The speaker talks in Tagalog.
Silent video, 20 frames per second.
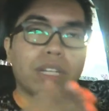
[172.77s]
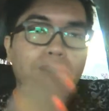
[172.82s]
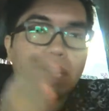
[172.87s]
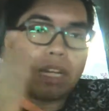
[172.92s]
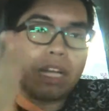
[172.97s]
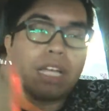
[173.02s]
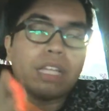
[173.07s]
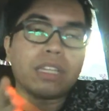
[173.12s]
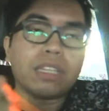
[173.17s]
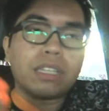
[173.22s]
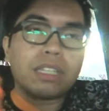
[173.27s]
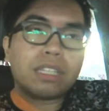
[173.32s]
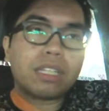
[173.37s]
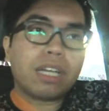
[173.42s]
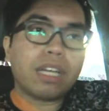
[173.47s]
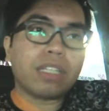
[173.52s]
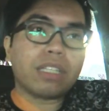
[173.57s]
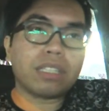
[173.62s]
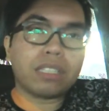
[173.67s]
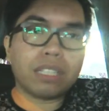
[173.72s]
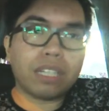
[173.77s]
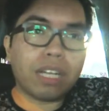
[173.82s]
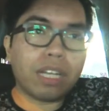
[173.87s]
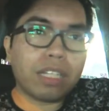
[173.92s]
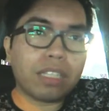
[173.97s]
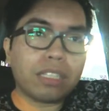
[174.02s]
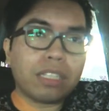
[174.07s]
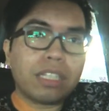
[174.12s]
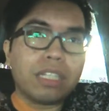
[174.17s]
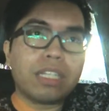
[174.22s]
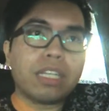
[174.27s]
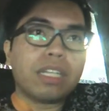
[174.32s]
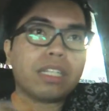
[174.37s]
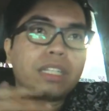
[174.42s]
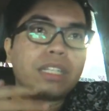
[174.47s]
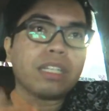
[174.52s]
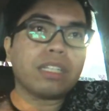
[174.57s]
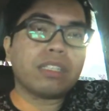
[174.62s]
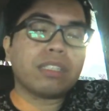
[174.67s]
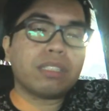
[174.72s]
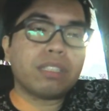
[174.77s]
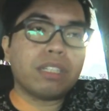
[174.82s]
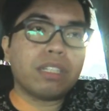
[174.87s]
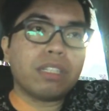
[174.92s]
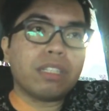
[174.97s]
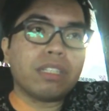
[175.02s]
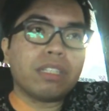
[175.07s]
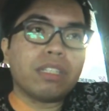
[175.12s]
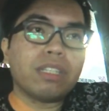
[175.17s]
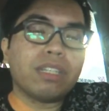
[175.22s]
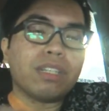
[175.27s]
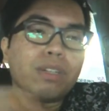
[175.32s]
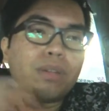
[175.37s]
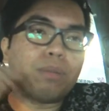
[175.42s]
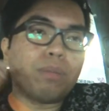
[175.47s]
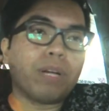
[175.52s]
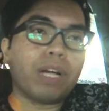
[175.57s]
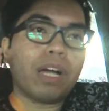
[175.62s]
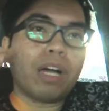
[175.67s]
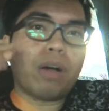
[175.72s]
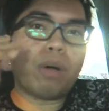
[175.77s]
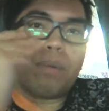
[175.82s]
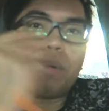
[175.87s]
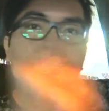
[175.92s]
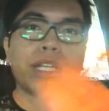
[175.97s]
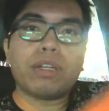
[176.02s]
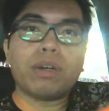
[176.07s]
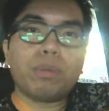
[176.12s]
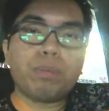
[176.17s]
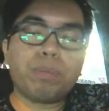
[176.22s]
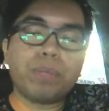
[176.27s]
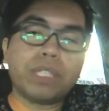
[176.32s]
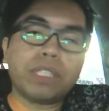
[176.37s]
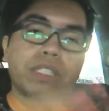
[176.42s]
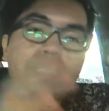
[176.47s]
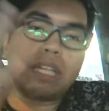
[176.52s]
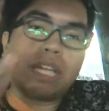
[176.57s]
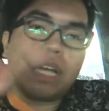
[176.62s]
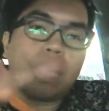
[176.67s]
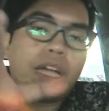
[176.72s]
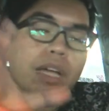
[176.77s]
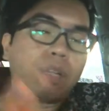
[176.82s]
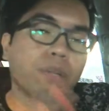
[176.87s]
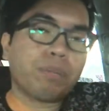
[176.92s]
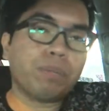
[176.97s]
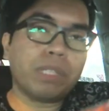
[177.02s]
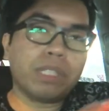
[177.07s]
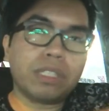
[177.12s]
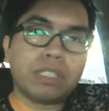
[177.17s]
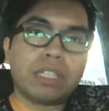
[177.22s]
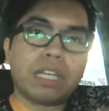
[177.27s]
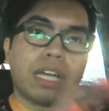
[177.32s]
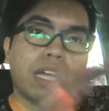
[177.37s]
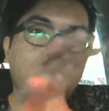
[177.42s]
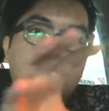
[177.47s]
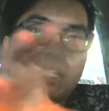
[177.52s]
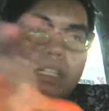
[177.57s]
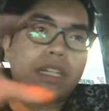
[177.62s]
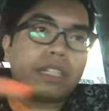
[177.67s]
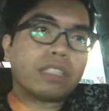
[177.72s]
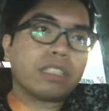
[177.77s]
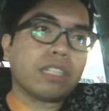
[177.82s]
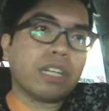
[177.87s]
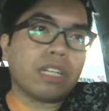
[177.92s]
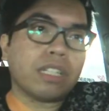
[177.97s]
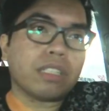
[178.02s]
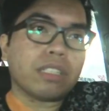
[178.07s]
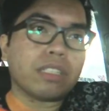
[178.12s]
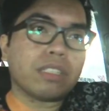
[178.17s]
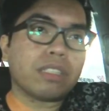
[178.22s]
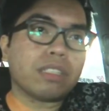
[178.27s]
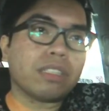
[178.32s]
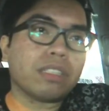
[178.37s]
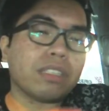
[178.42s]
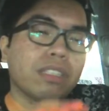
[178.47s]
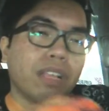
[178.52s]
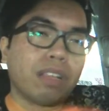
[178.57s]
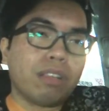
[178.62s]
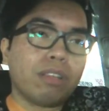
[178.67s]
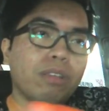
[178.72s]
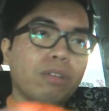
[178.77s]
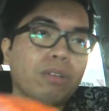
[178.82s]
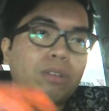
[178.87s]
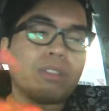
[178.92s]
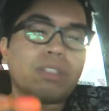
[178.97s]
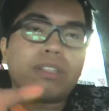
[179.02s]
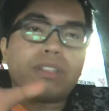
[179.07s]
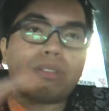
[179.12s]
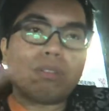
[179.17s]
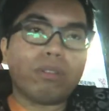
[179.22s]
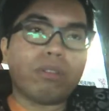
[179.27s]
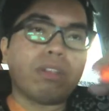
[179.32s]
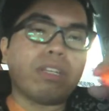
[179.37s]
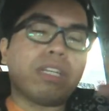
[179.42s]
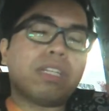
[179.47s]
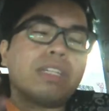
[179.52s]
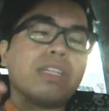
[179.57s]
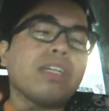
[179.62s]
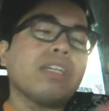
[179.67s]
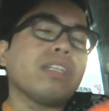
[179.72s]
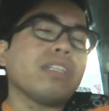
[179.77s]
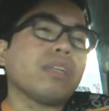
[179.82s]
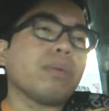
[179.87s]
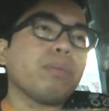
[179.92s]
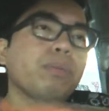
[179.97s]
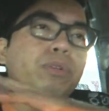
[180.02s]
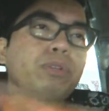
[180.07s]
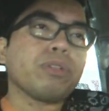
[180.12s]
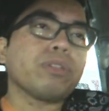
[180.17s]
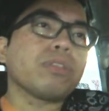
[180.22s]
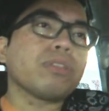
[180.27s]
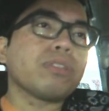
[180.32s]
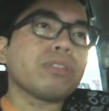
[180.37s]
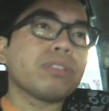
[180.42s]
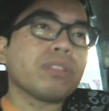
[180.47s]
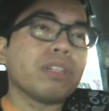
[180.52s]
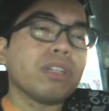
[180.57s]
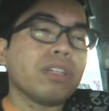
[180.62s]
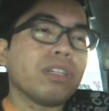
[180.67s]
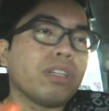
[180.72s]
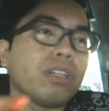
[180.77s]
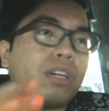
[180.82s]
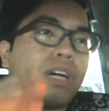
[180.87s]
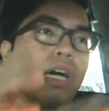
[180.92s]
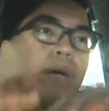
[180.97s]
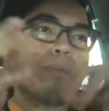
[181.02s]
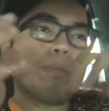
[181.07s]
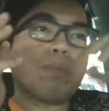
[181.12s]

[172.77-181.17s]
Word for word: cut, cut, cut, ganyan, next scene. Kumbaga, kumain akong pizza. Pizza, ilang shots tatlo, tatlong angle, tapos uh,